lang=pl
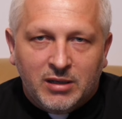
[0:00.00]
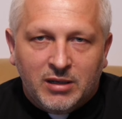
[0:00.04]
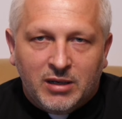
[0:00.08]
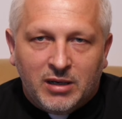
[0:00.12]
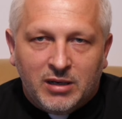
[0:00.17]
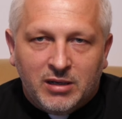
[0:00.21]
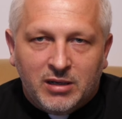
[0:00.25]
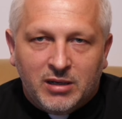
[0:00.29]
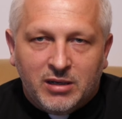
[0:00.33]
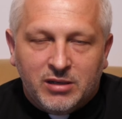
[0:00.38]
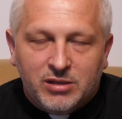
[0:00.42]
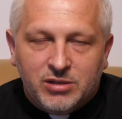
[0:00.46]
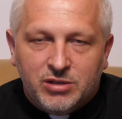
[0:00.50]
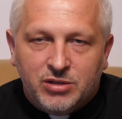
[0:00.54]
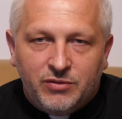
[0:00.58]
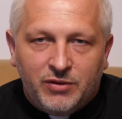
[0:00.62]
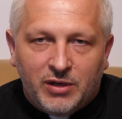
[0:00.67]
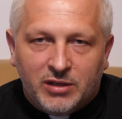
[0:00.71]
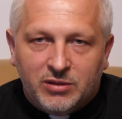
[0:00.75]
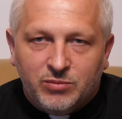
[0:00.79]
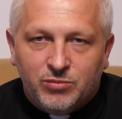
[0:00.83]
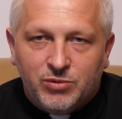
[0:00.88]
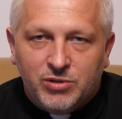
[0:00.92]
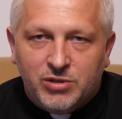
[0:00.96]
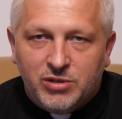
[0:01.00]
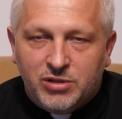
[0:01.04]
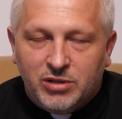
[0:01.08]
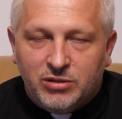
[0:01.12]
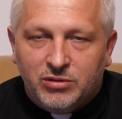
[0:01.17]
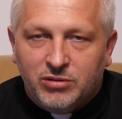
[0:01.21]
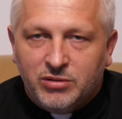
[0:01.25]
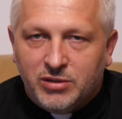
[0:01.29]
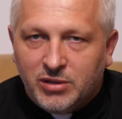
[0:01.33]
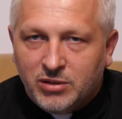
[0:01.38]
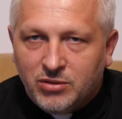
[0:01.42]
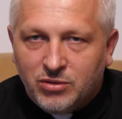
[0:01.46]
a świat musi się
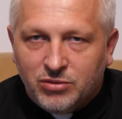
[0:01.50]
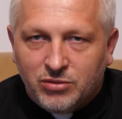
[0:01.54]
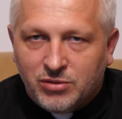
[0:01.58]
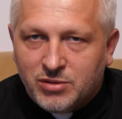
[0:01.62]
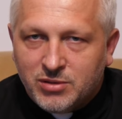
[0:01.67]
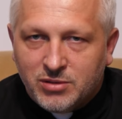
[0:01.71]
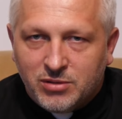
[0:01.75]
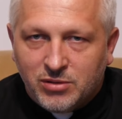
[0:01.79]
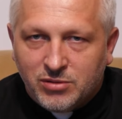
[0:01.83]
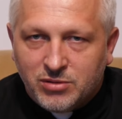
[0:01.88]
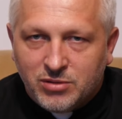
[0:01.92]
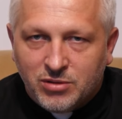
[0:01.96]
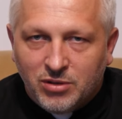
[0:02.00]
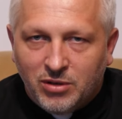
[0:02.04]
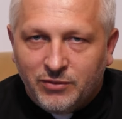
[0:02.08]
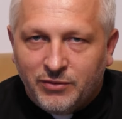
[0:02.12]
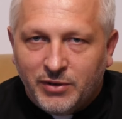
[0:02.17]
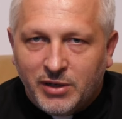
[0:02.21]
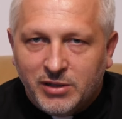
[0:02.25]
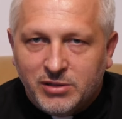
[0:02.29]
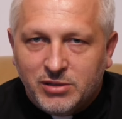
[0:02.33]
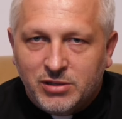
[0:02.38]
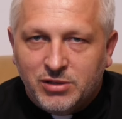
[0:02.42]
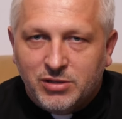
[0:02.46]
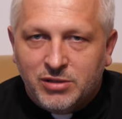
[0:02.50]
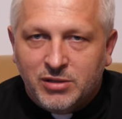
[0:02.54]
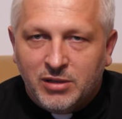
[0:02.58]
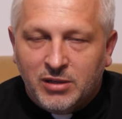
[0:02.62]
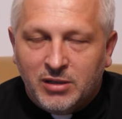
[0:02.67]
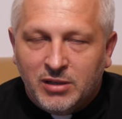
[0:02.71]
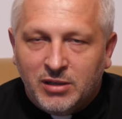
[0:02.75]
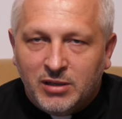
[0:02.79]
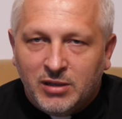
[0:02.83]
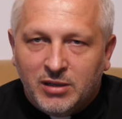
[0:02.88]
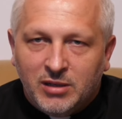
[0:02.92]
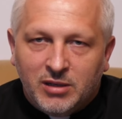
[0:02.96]
do tego dostosować.
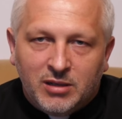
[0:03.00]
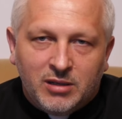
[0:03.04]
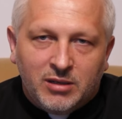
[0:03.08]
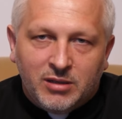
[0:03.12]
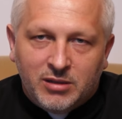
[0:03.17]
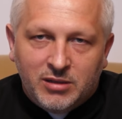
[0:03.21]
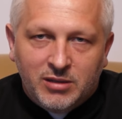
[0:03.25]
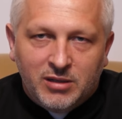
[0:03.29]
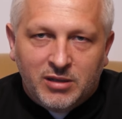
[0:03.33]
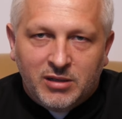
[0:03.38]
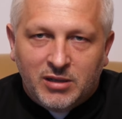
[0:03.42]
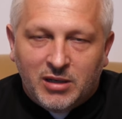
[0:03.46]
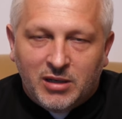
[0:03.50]
Nie